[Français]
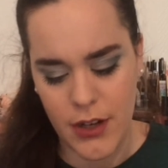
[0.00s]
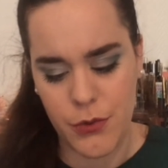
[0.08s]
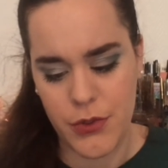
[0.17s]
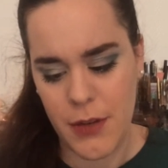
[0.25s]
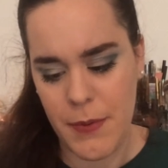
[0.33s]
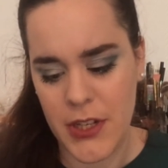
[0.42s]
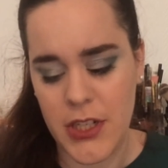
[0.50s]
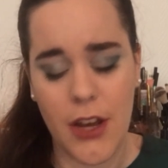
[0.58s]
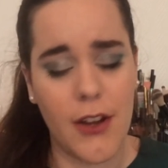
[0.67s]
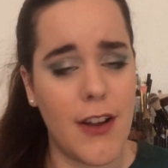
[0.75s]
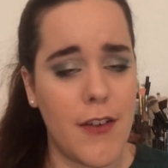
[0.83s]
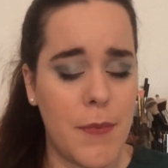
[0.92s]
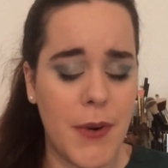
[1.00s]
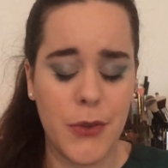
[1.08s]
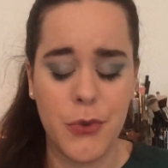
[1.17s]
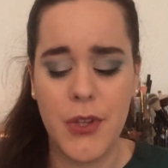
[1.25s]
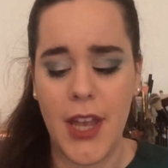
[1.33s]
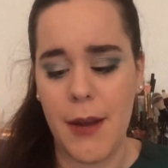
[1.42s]
ça coûtait pas cher, il y en avait plein
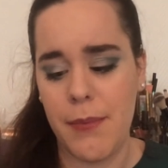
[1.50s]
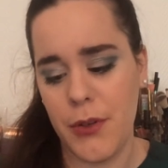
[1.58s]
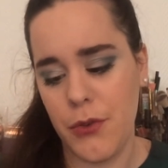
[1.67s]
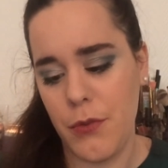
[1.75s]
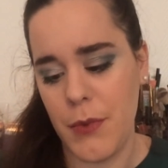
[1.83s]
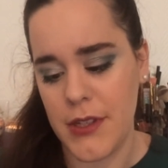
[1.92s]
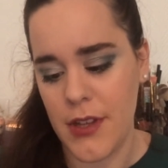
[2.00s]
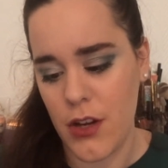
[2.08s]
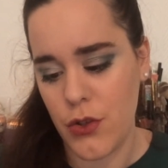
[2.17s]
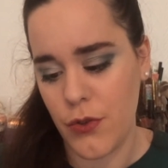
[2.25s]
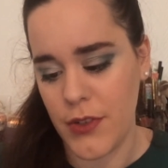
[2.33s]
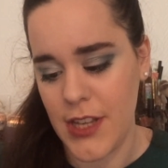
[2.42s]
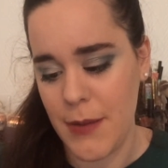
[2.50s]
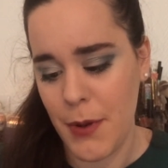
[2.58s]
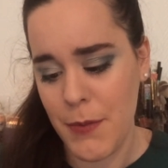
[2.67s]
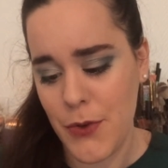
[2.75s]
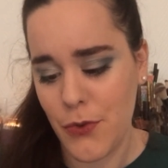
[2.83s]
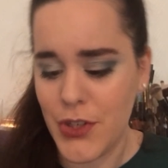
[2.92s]
d'autres avec plein d'autres messages, je trouvais ça
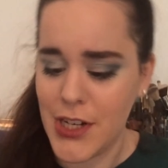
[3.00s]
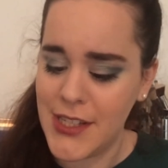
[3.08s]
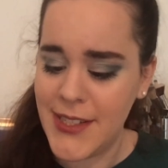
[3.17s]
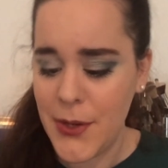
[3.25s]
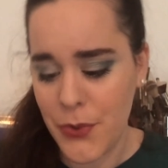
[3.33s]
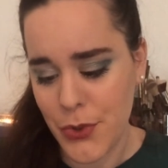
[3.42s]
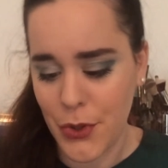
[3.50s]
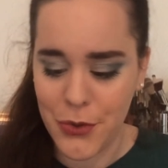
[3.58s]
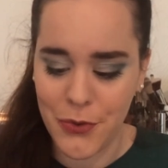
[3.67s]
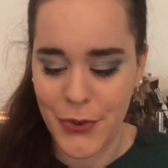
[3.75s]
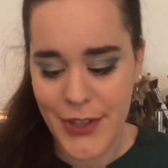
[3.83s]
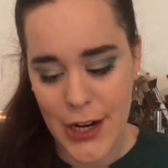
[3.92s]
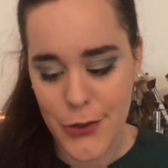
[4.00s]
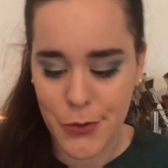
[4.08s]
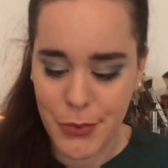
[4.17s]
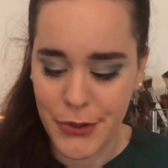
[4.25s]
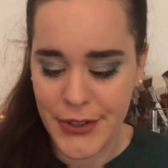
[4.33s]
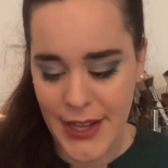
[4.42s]
hyper mignon. J'ai hésité longtemps devant lequel je
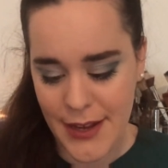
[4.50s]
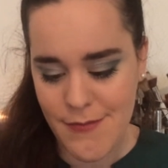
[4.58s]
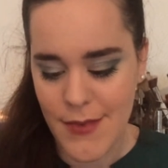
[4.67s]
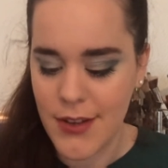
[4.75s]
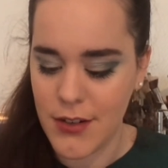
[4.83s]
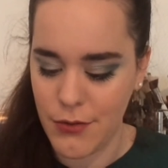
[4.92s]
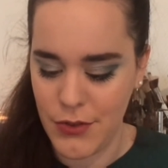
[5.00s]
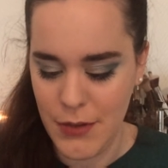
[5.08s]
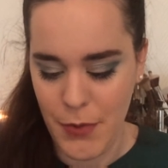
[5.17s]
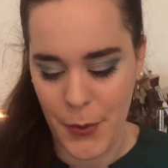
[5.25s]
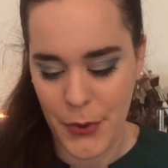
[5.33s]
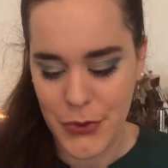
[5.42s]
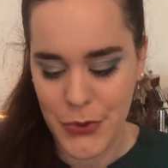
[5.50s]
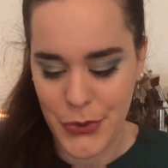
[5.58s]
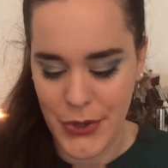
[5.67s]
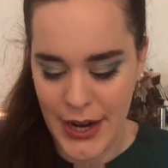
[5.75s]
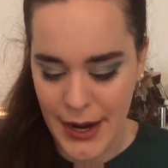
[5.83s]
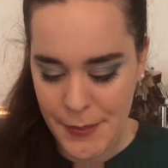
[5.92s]
prenais, mais j'ai fini par prendre
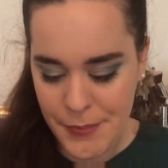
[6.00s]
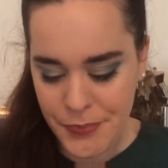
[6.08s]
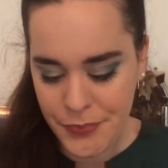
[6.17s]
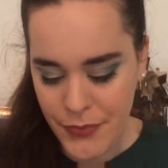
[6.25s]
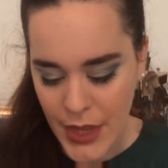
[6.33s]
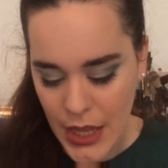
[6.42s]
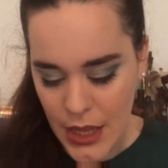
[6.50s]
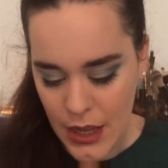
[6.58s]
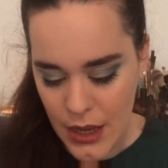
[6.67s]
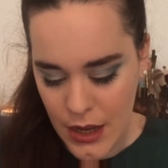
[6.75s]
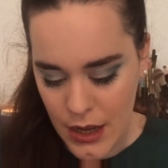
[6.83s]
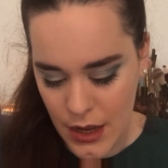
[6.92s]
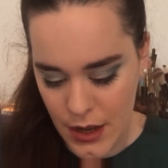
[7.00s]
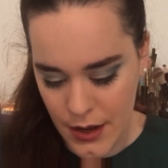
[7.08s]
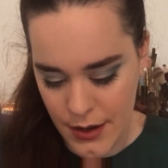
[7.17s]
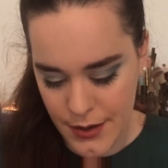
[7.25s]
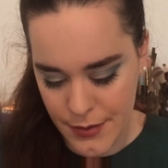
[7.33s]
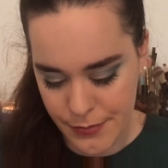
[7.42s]
ceux-là.
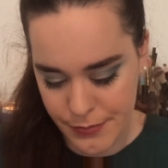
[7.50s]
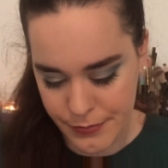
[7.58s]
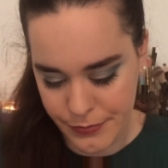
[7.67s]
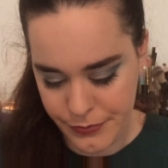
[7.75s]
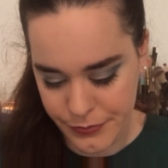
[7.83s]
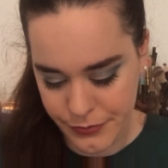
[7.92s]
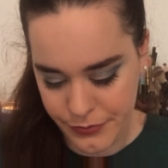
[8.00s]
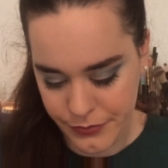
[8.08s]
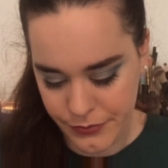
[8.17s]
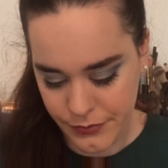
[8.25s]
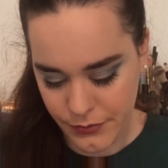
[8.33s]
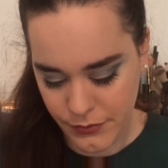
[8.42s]
Euh,